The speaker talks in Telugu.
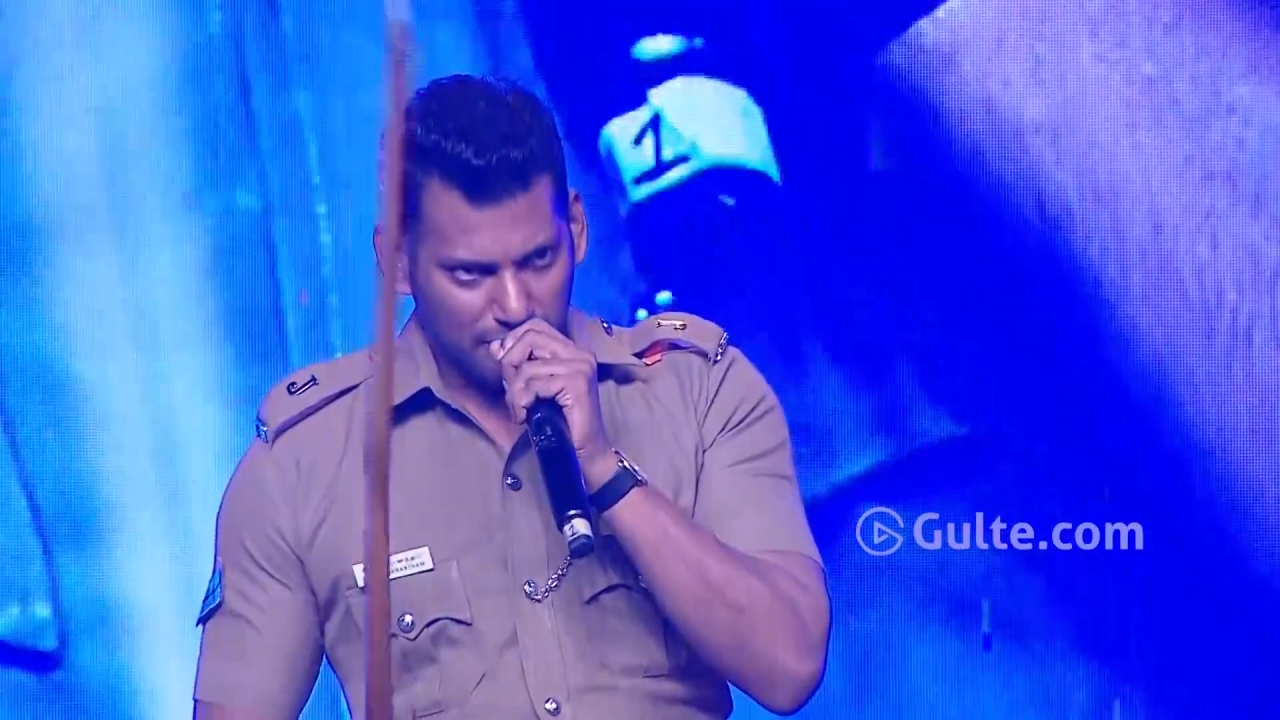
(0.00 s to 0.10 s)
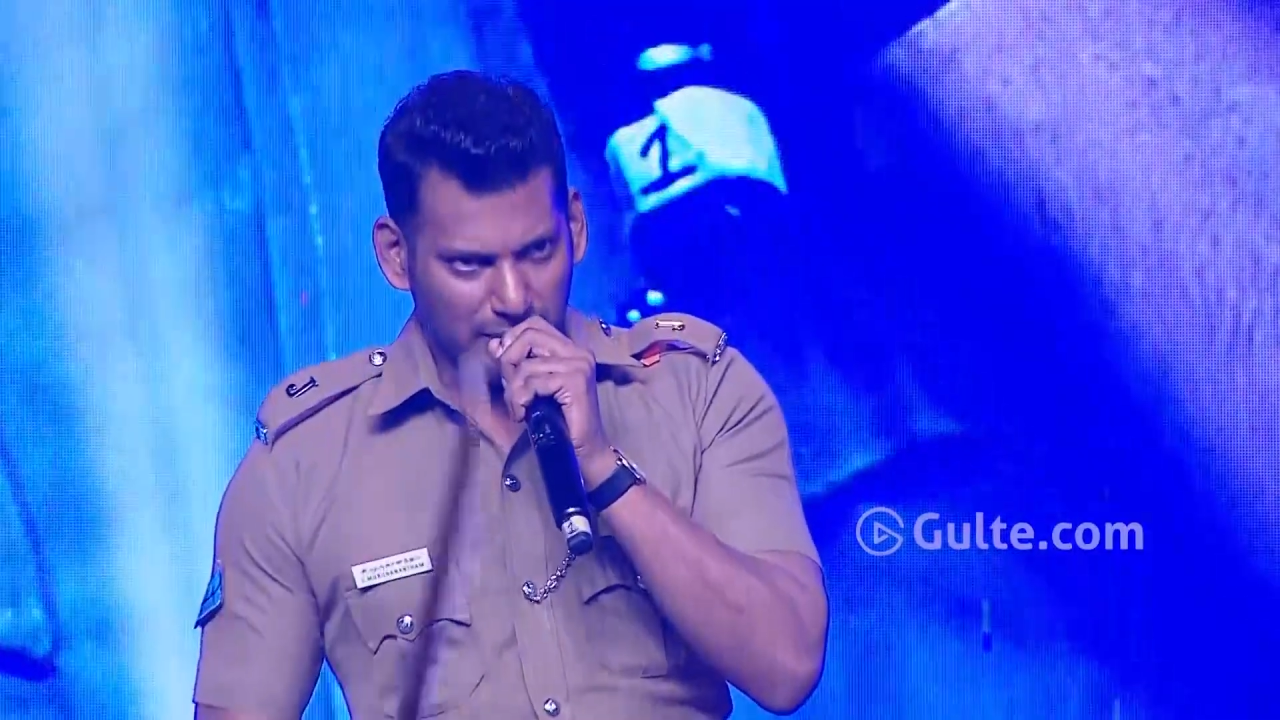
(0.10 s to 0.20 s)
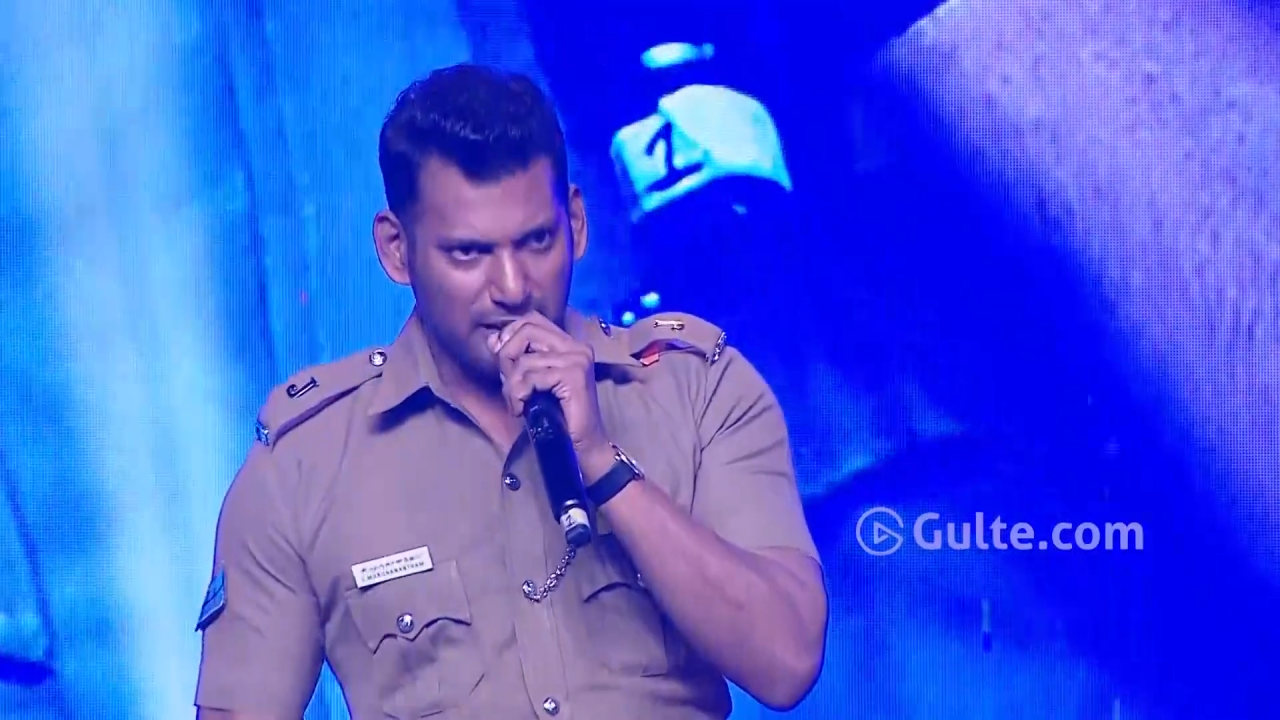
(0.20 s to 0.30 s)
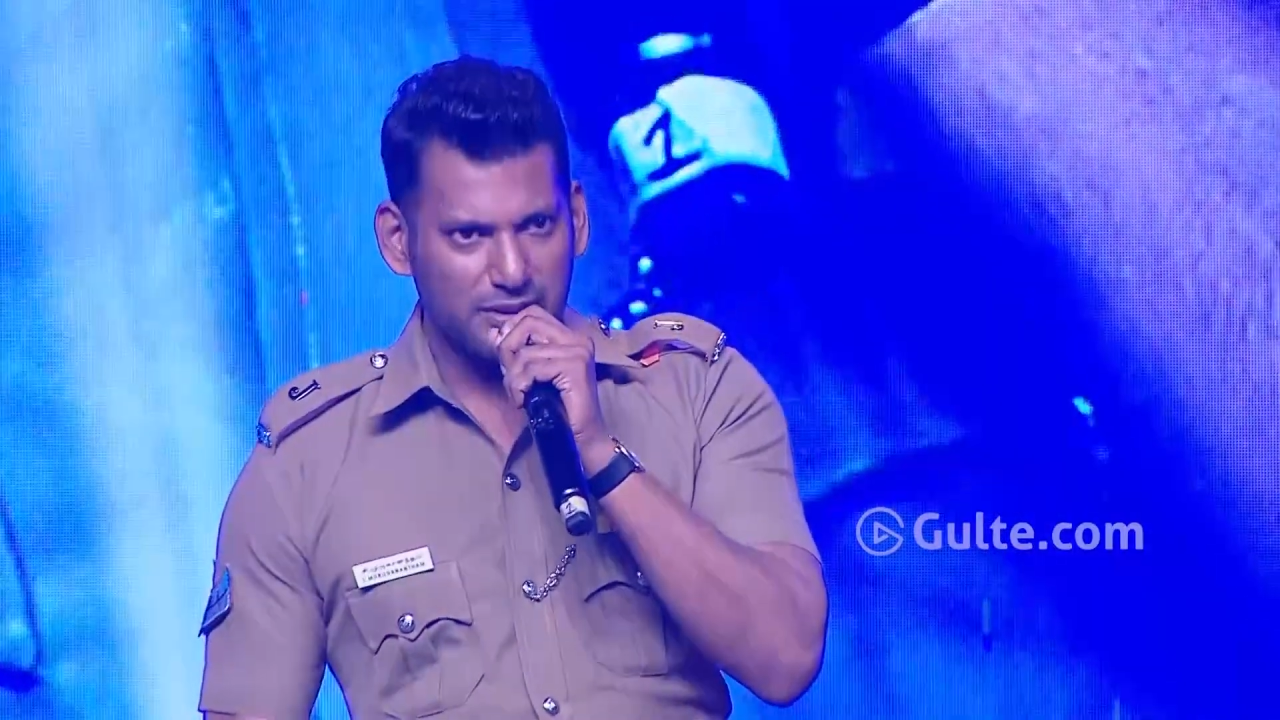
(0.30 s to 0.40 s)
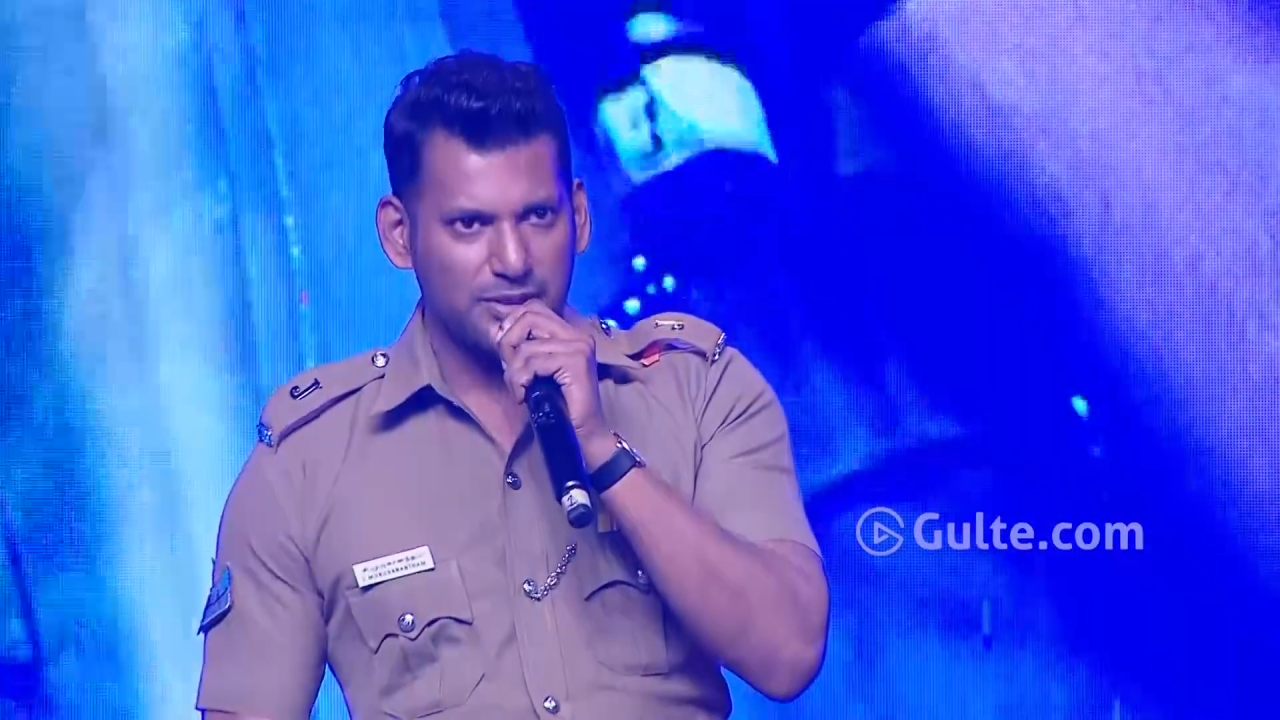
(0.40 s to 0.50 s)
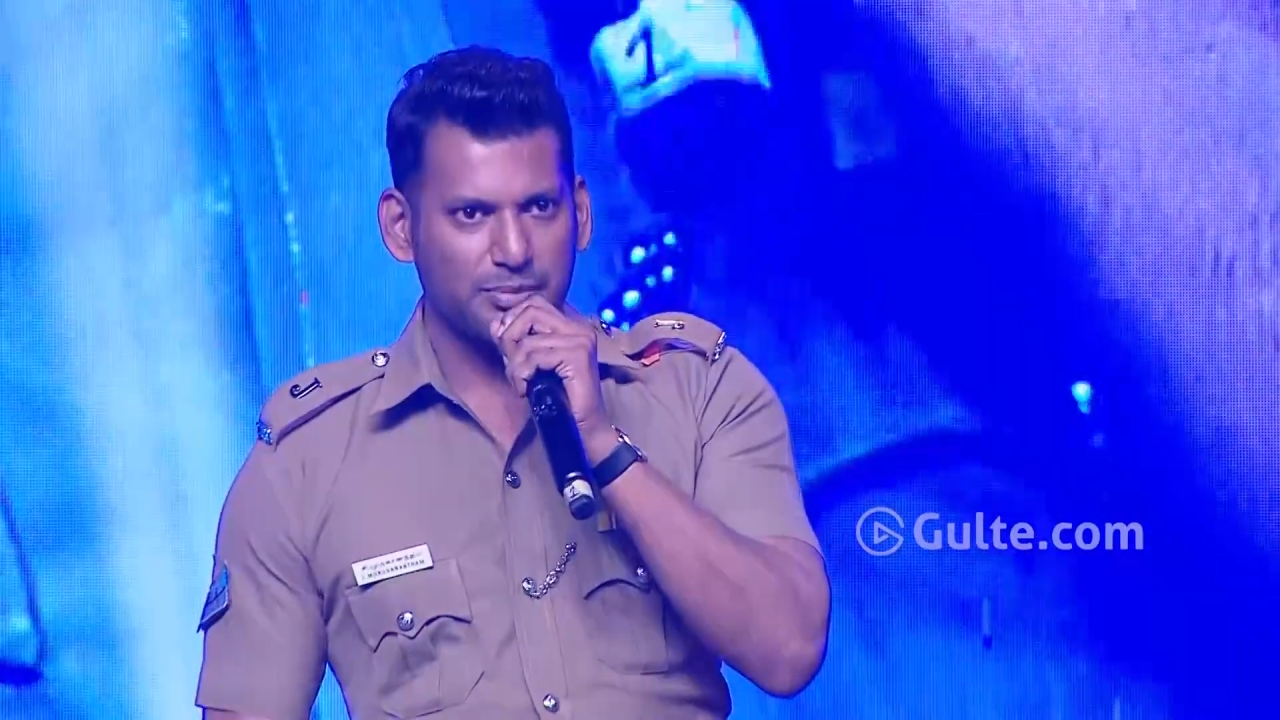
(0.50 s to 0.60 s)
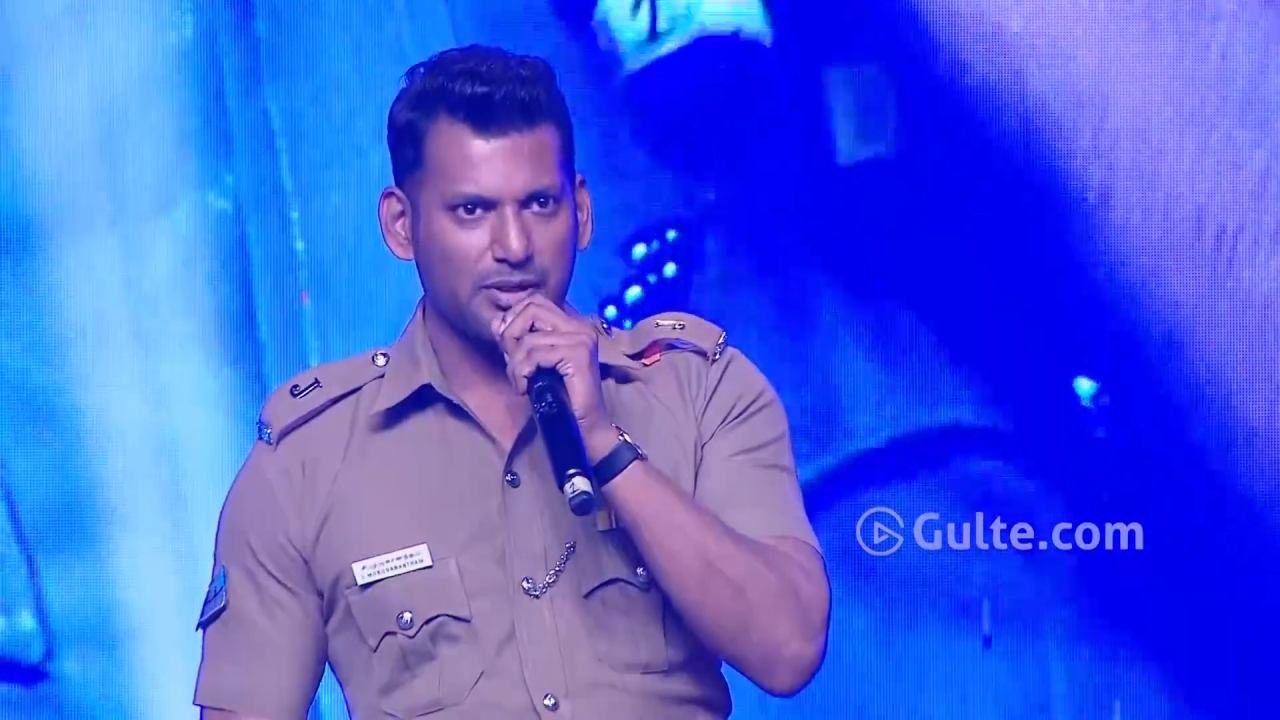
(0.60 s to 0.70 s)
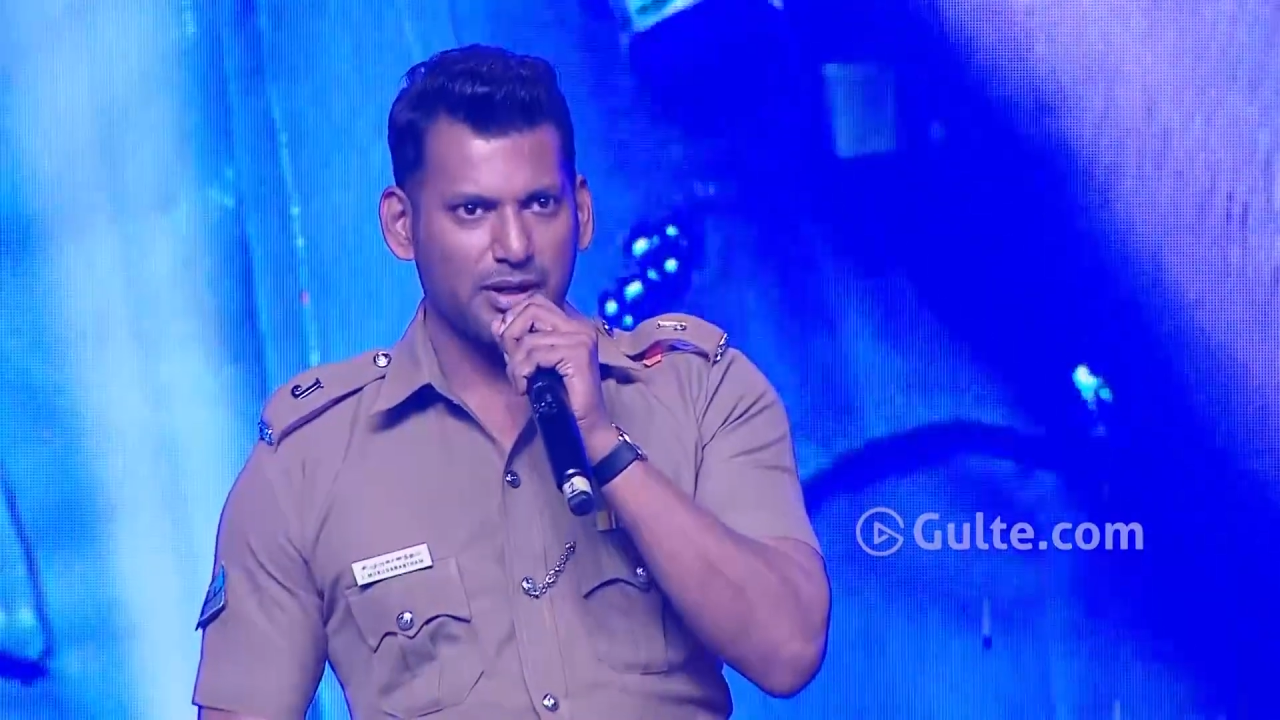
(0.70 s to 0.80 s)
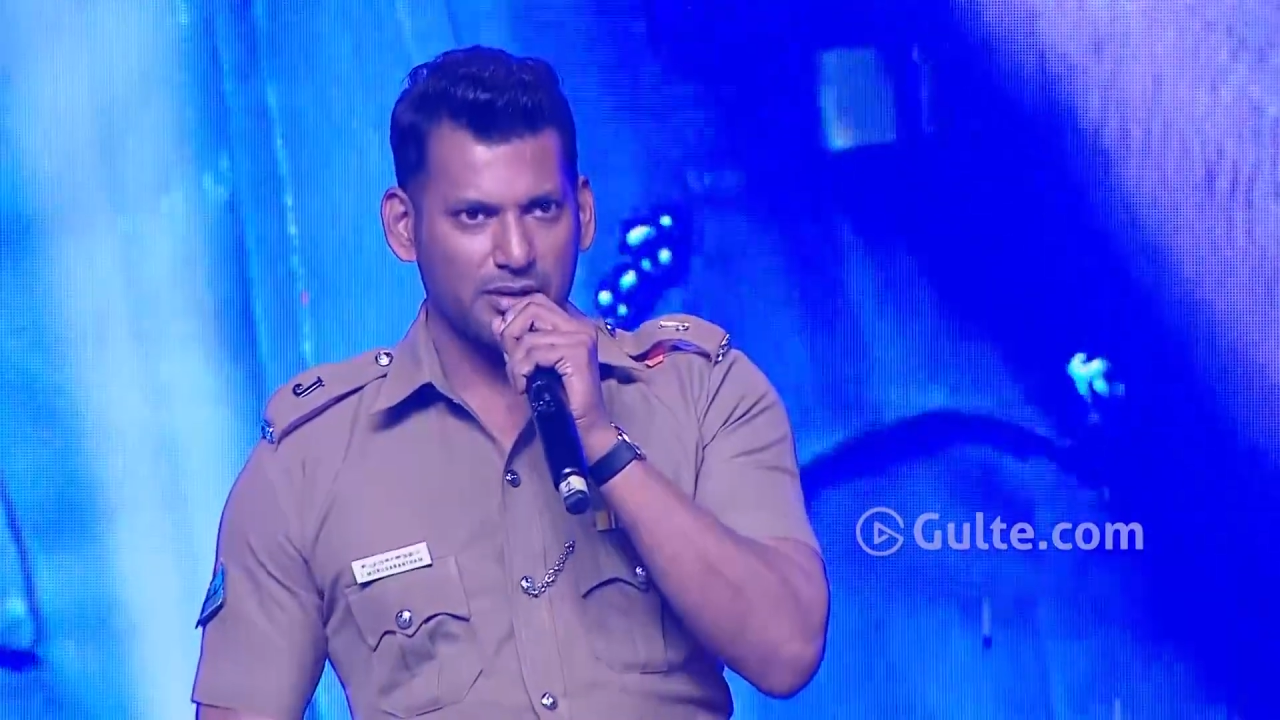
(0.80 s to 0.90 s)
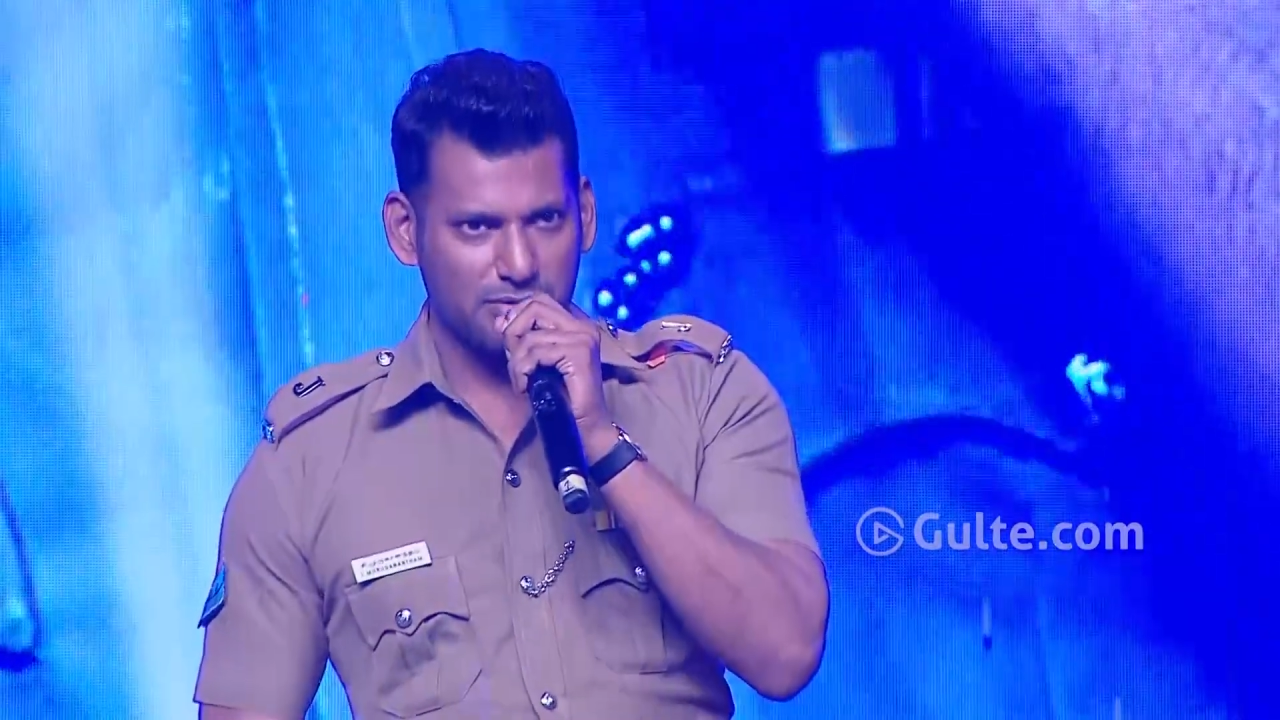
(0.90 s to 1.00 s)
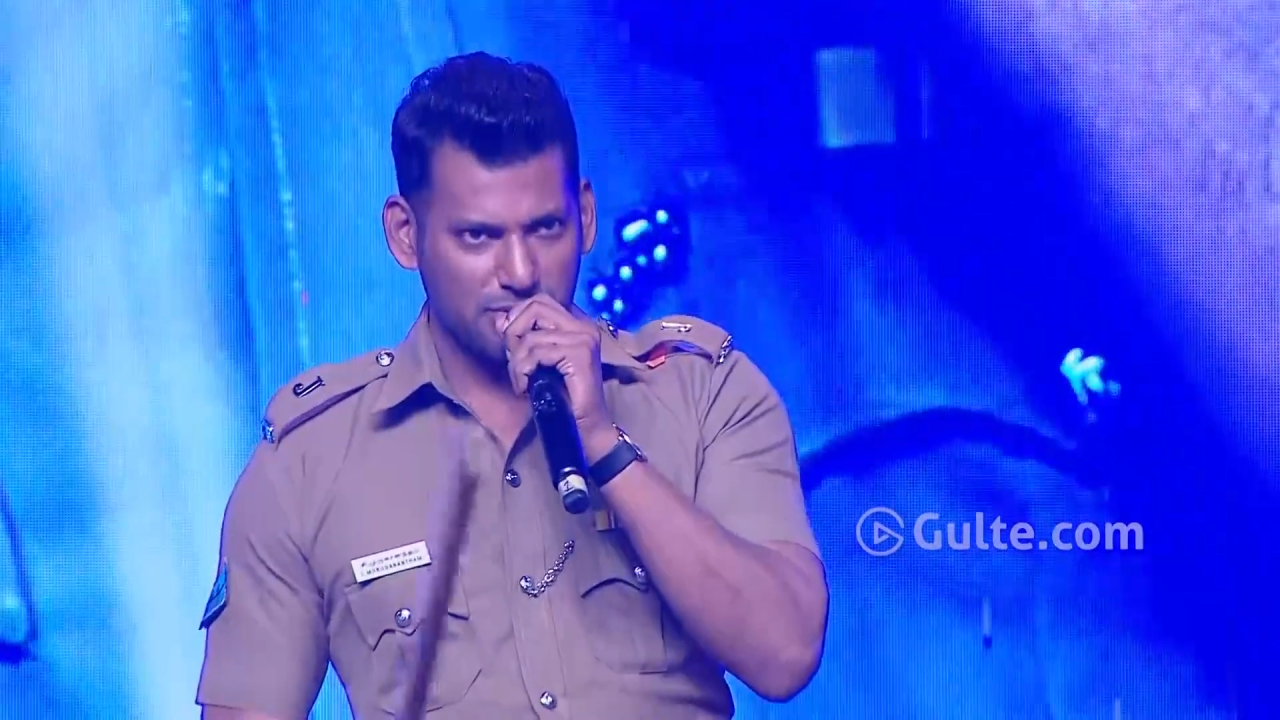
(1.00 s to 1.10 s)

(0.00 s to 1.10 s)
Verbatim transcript: మళ్ళీ చెప్తున్నాను